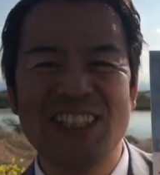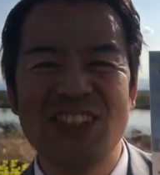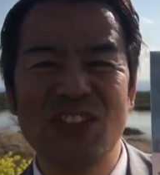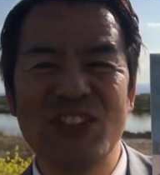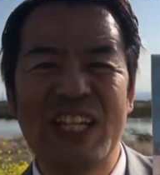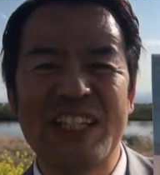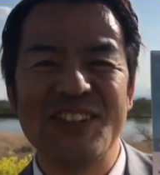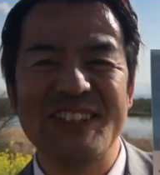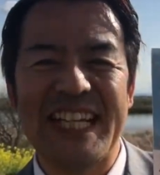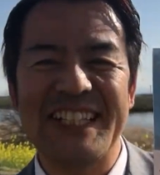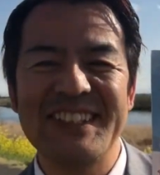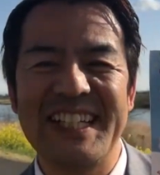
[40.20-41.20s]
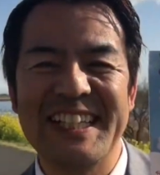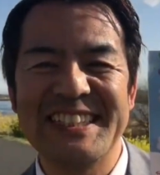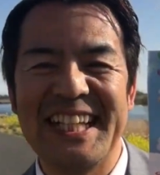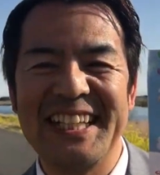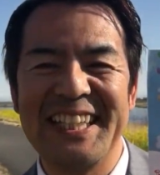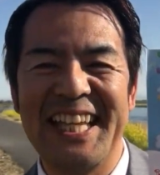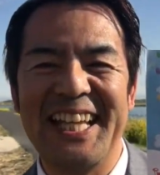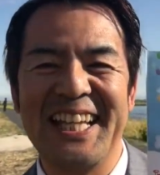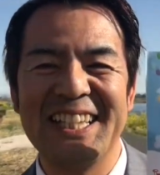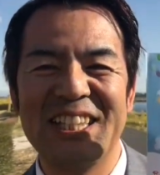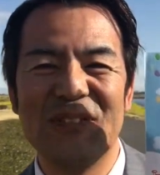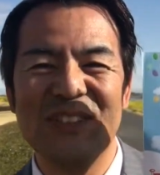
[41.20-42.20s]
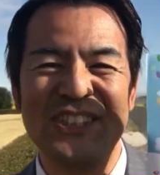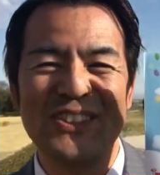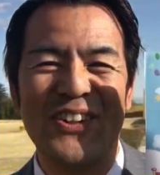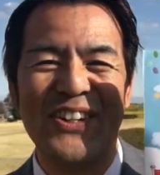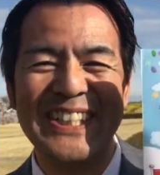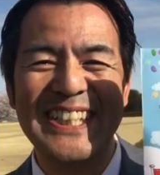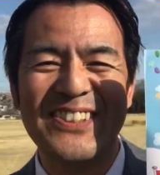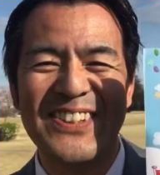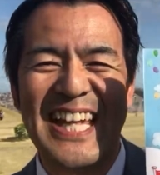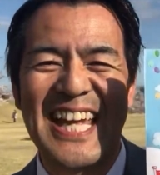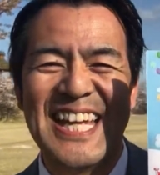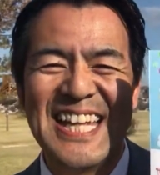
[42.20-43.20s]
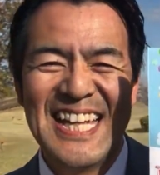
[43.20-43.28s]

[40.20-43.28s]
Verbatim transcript: ちょうどあの桜が咲いて気持ちもいいので、